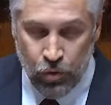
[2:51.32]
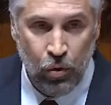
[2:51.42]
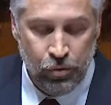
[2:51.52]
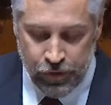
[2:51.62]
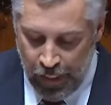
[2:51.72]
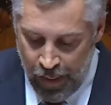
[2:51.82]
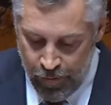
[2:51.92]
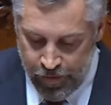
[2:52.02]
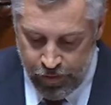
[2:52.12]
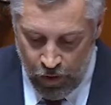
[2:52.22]
quando não
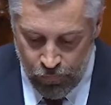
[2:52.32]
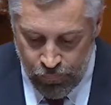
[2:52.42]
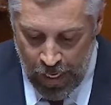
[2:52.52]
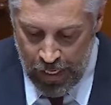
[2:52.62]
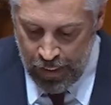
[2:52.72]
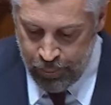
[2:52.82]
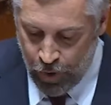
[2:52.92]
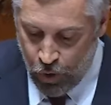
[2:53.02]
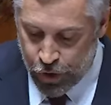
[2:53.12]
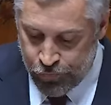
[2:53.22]
sabem se terão vaga
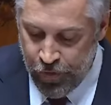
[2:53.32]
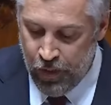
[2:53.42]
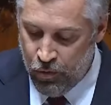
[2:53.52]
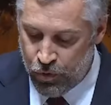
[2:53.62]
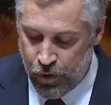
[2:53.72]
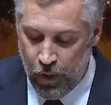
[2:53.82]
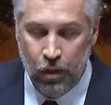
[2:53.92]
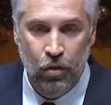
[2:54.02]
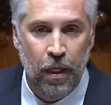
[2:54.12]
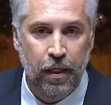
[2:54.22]
para os filhos
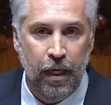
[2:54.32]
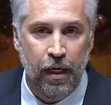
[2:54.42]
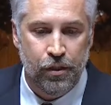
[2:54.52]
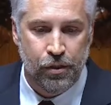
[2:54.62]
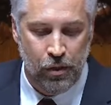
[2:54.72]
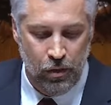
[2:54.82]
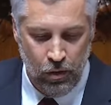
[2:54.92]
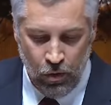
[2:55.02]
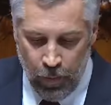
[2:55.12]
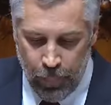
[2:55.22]
numa creche
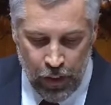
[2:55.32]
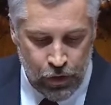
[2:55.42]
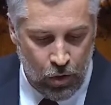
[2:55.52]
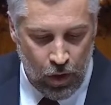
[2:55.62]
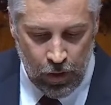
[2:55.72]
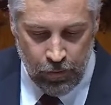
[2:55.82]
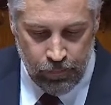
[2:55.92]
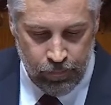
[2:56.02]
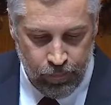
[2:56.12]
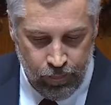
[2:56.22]
ou na
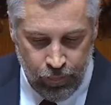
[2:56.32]
pré-escola.